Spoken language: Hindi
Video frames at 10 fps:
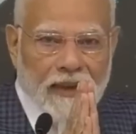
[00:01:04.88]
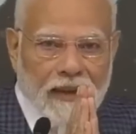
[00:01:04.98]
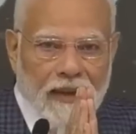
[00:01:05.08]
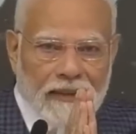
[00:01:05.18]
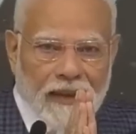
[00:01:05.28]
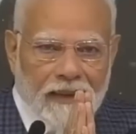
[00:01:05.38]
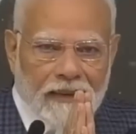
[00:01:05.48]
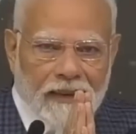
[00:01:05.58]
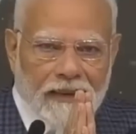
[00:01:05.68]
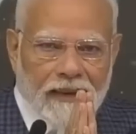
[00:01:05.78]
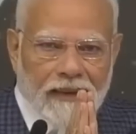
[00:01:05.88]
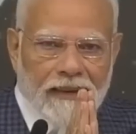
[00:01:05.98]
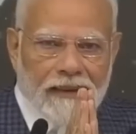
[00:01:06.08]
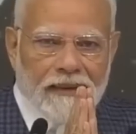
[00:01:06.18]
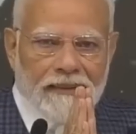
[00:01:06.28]
करना चाहता था
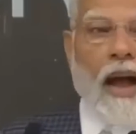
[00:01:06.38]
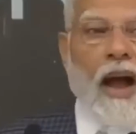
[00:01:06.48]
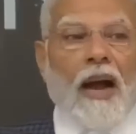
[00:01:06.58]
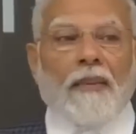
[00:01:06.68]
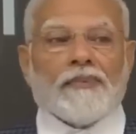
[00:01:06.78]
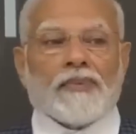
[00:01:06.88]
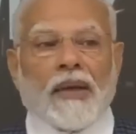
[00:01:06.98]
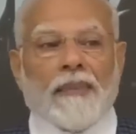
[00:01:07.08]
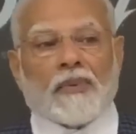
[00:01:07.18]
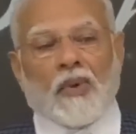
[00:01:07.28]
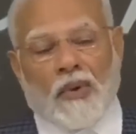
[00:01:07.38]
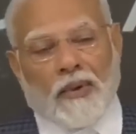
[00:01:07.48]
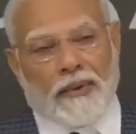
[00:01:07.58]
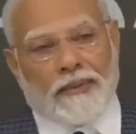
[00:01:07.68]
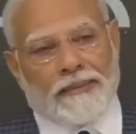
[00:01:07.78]
आप सबको
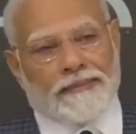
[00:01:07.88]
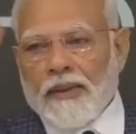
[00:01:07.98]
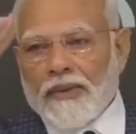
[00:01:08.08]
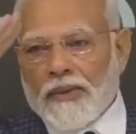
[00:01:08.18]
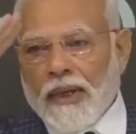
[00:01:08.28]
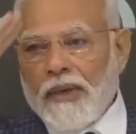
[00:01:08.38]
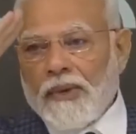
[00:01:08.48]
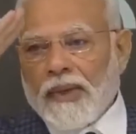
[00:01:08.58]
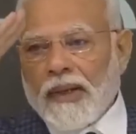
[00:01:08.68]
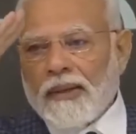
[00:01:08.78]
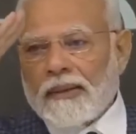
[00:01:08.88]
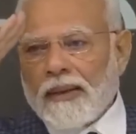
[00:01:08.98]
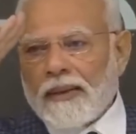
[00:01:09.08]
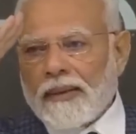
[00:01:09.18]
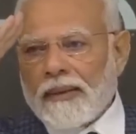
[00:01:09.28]
सैल्यूट करना चाहता